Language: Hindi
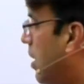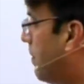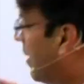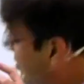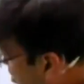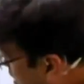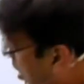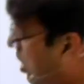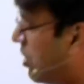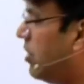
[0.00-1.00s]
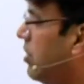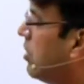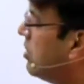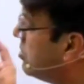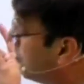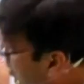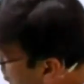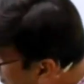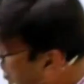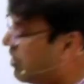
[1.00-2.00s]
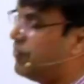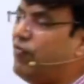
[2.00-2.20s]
पैसे के कारण या किसी परिवार के